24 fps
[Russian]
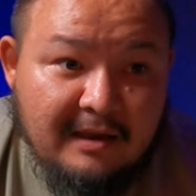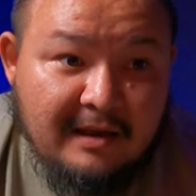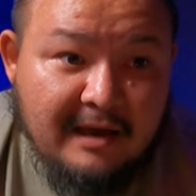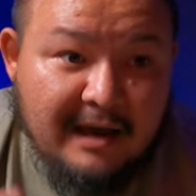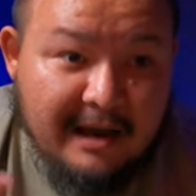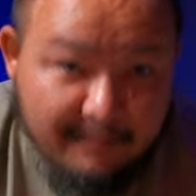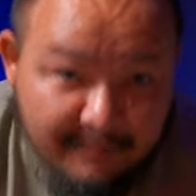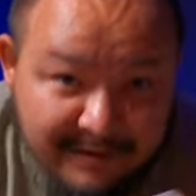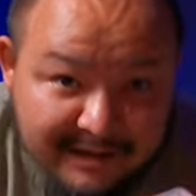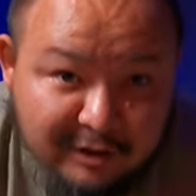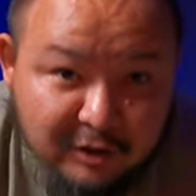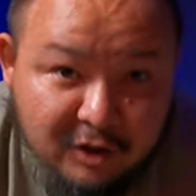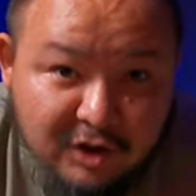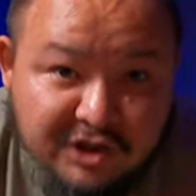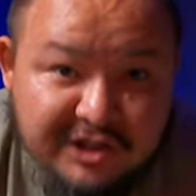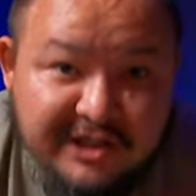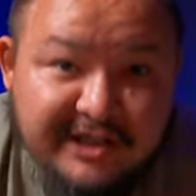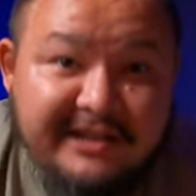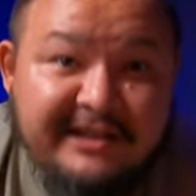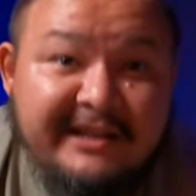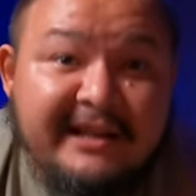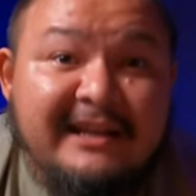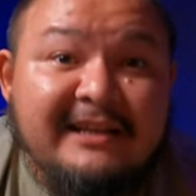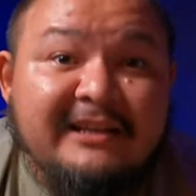мы тоже
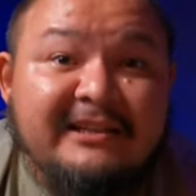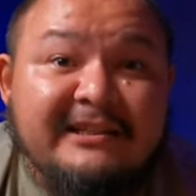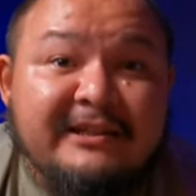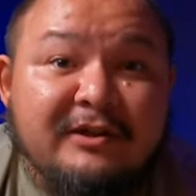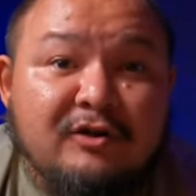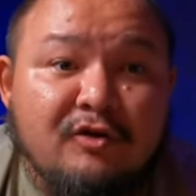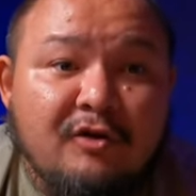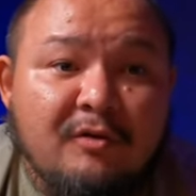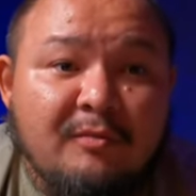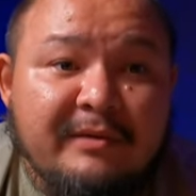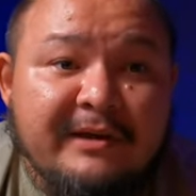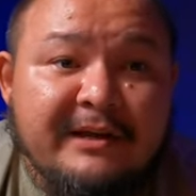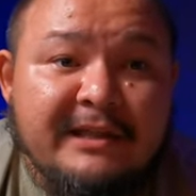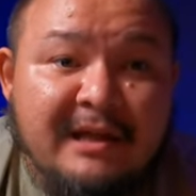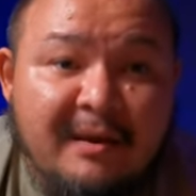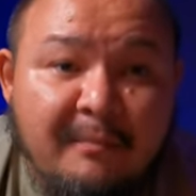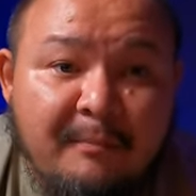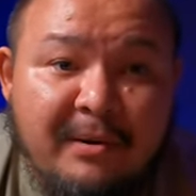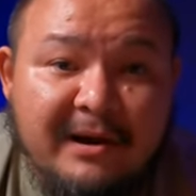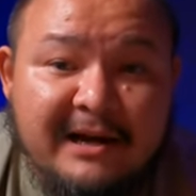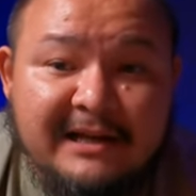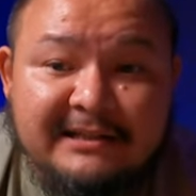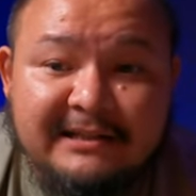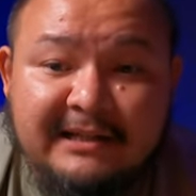идеализируем, и нам
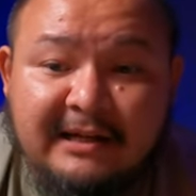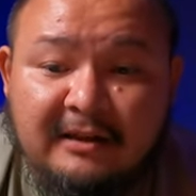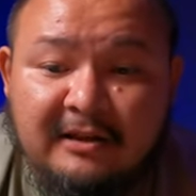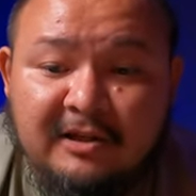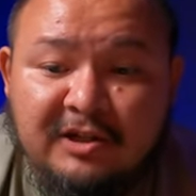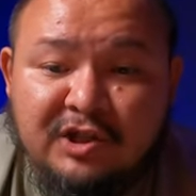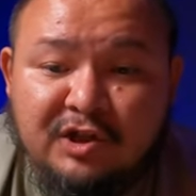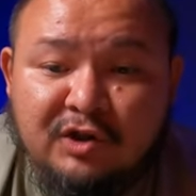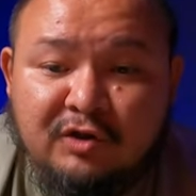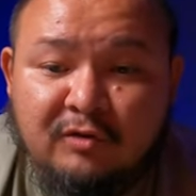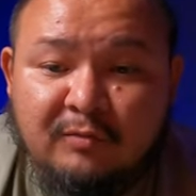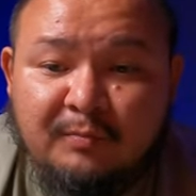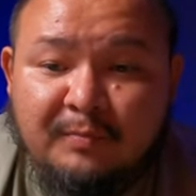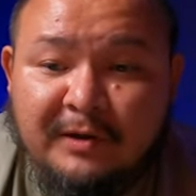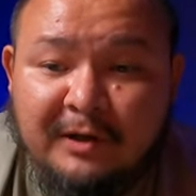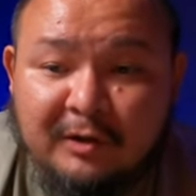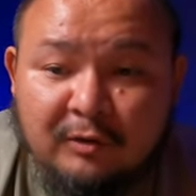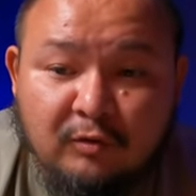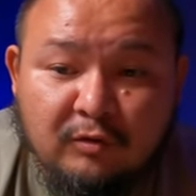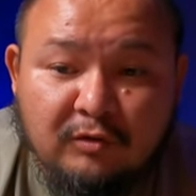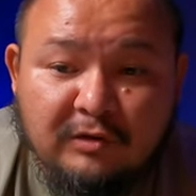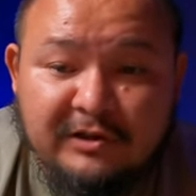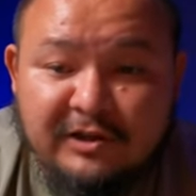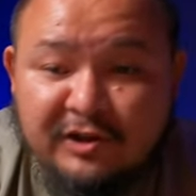показалось, что
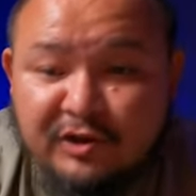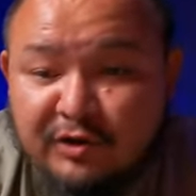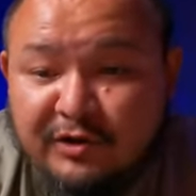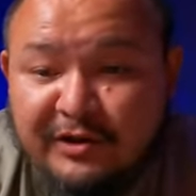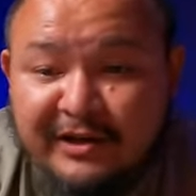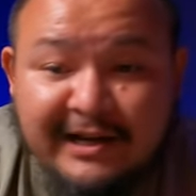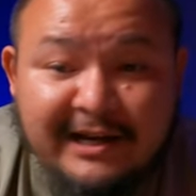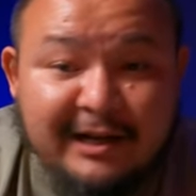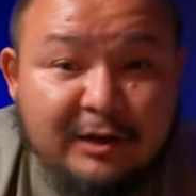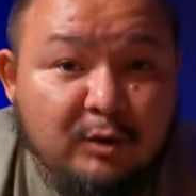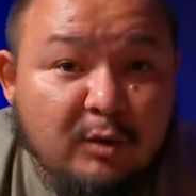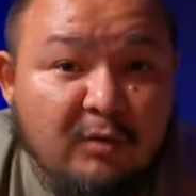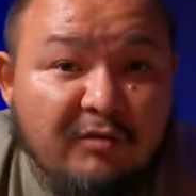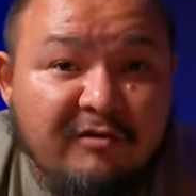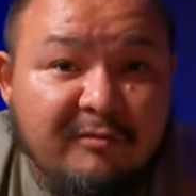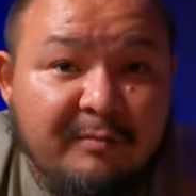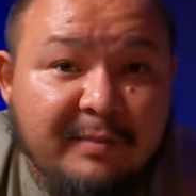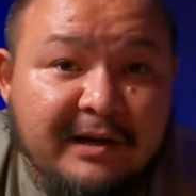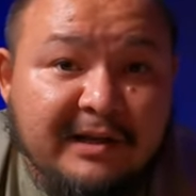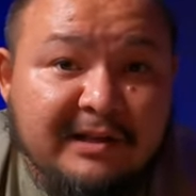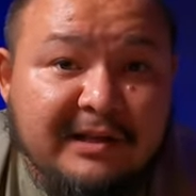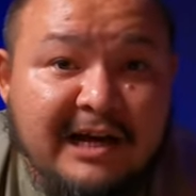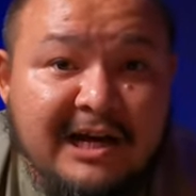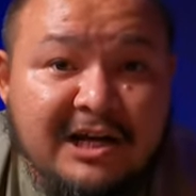продукт еще не готов к
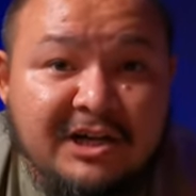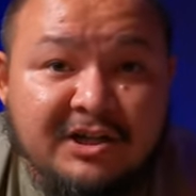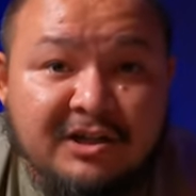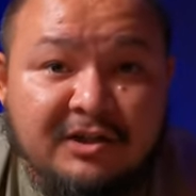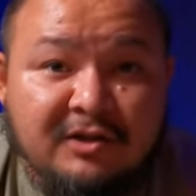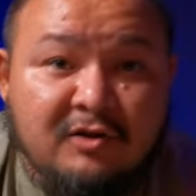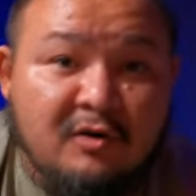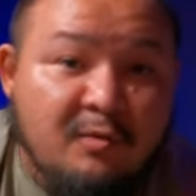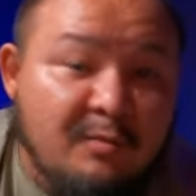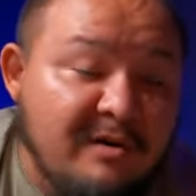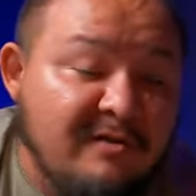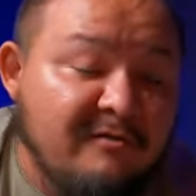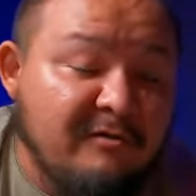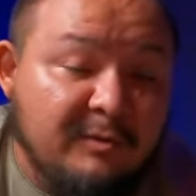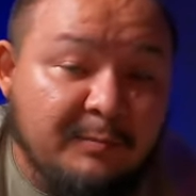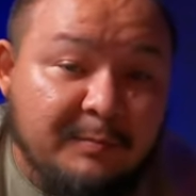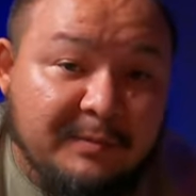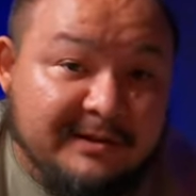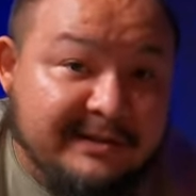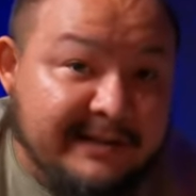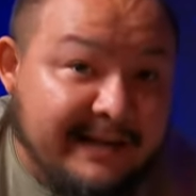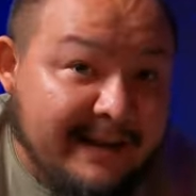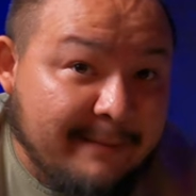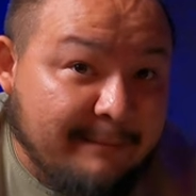продаже, но мы вот
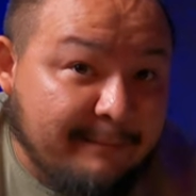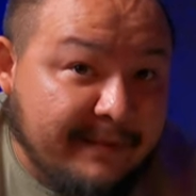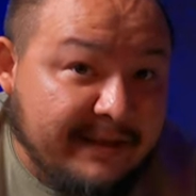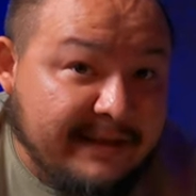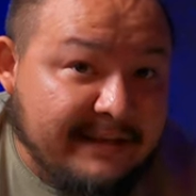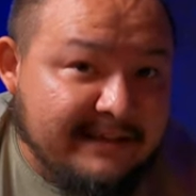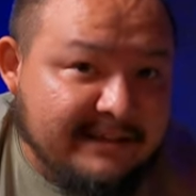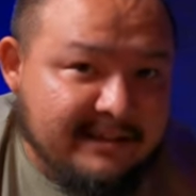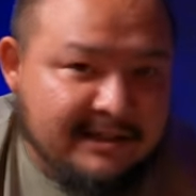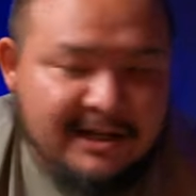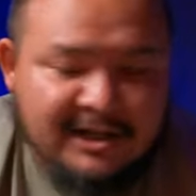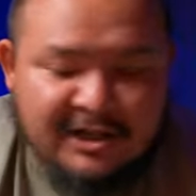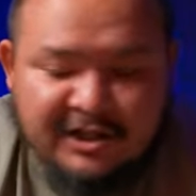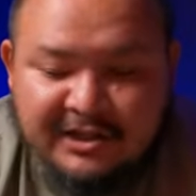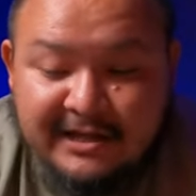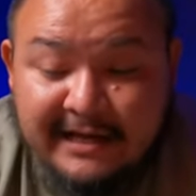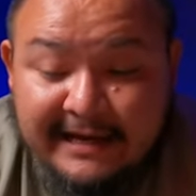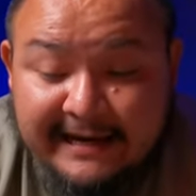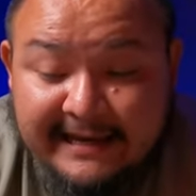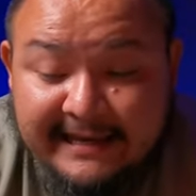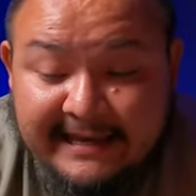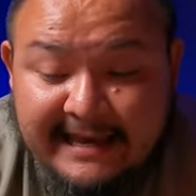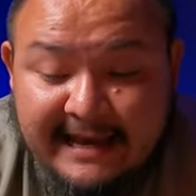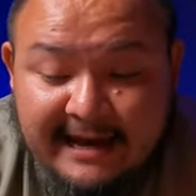поторопились, так же,
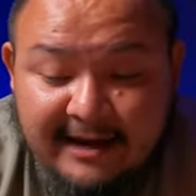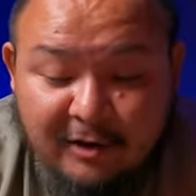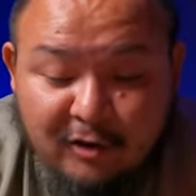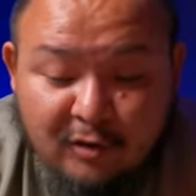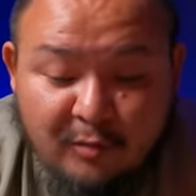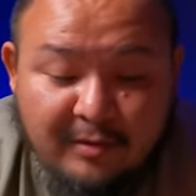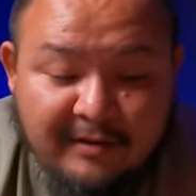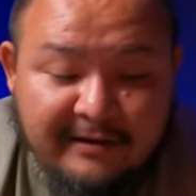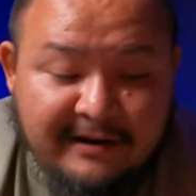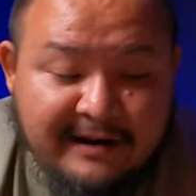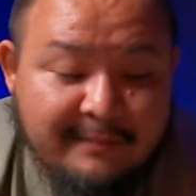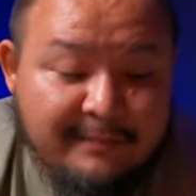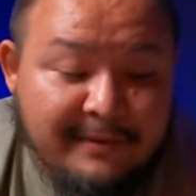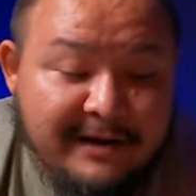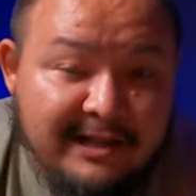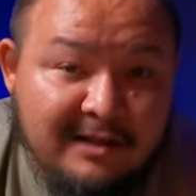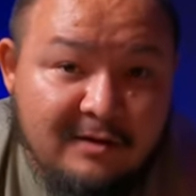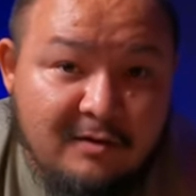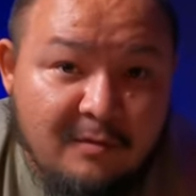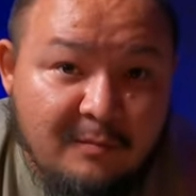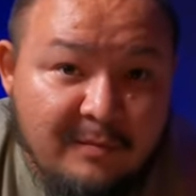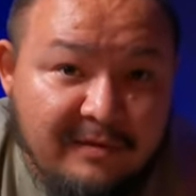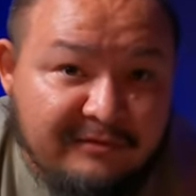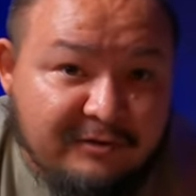как и я, грубо говоря.
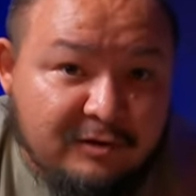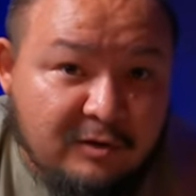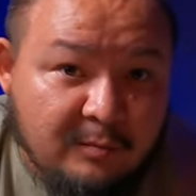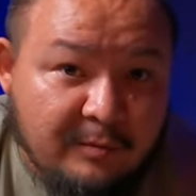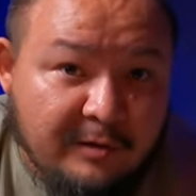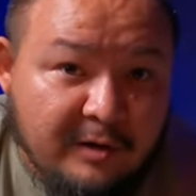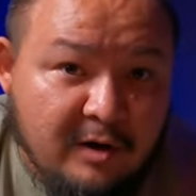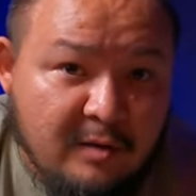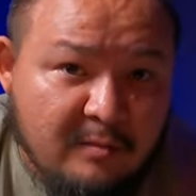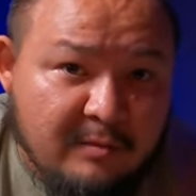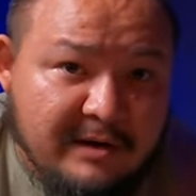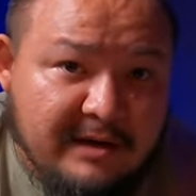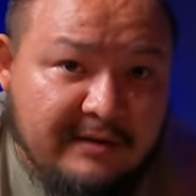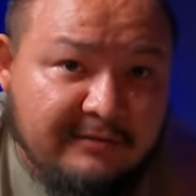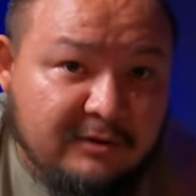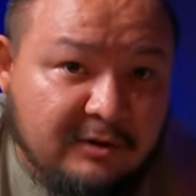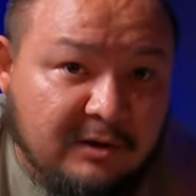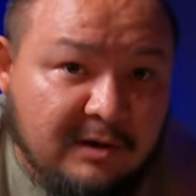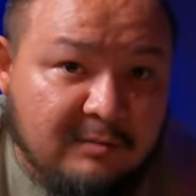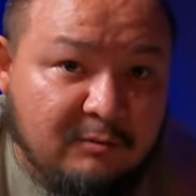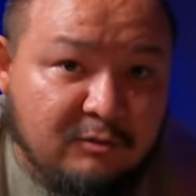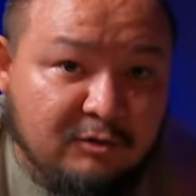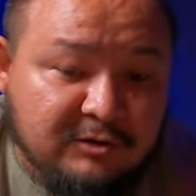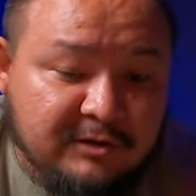Поэтому мы все берем и все
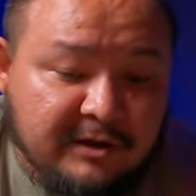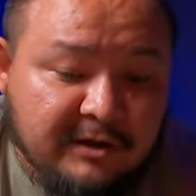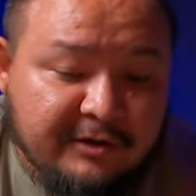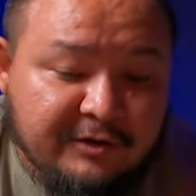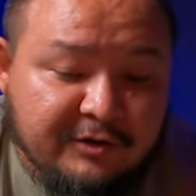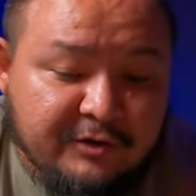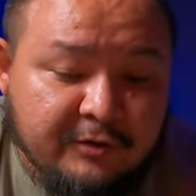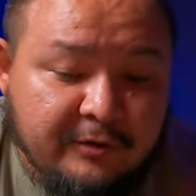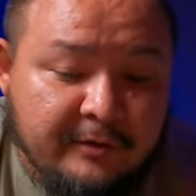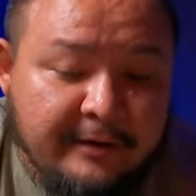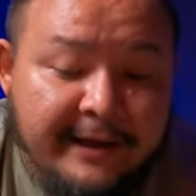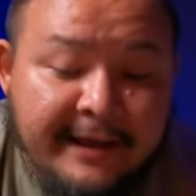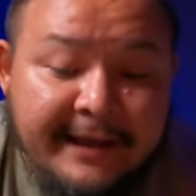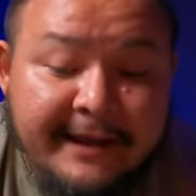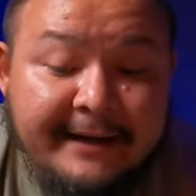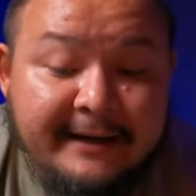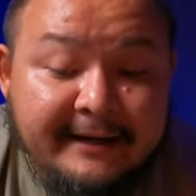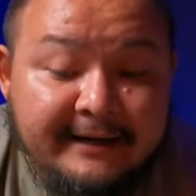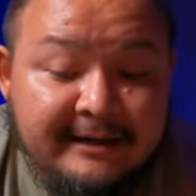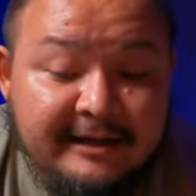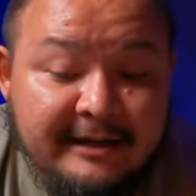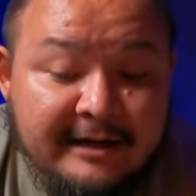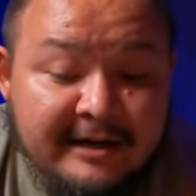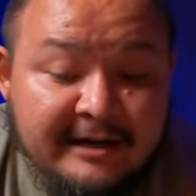на мусорочку.
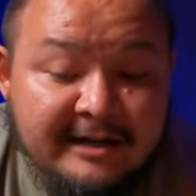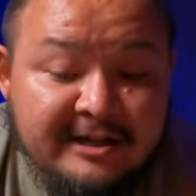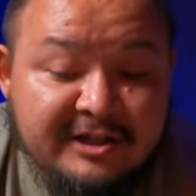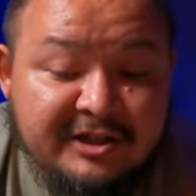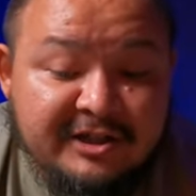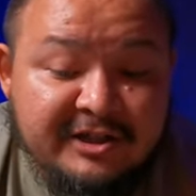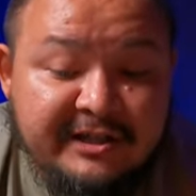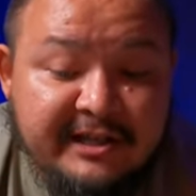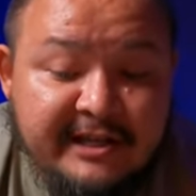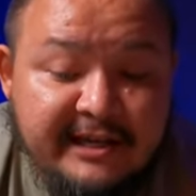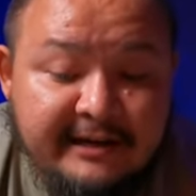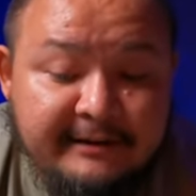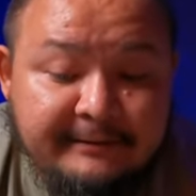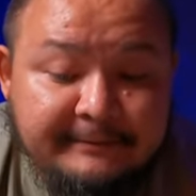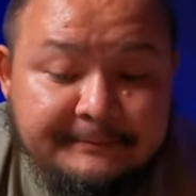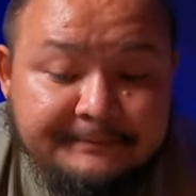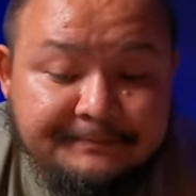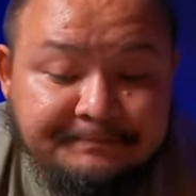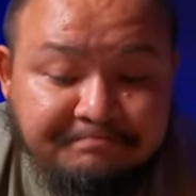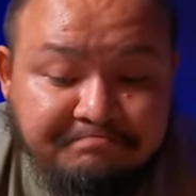Жди